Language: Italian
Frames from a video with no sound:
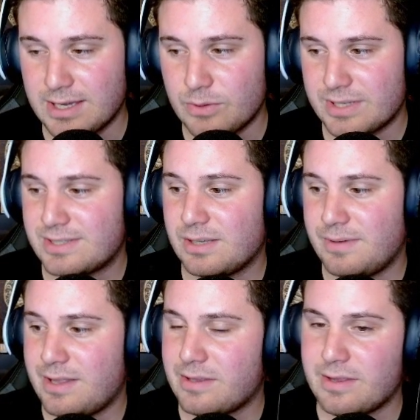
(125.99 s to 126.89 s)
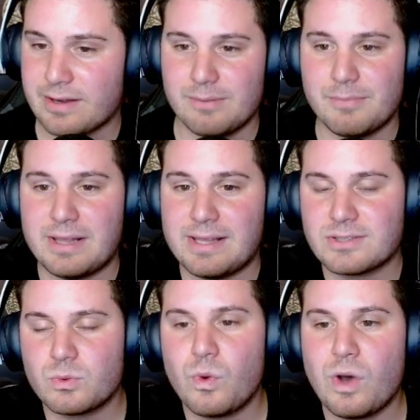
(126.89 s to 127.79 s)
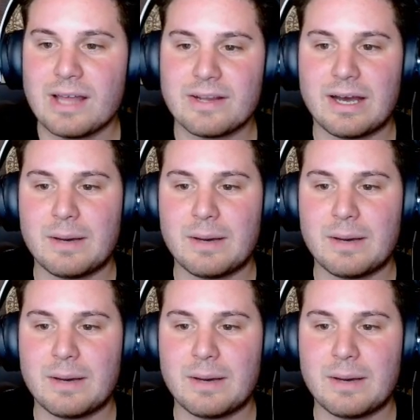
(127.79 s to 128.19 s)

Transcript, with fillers: è onestamente una gran bella squadra,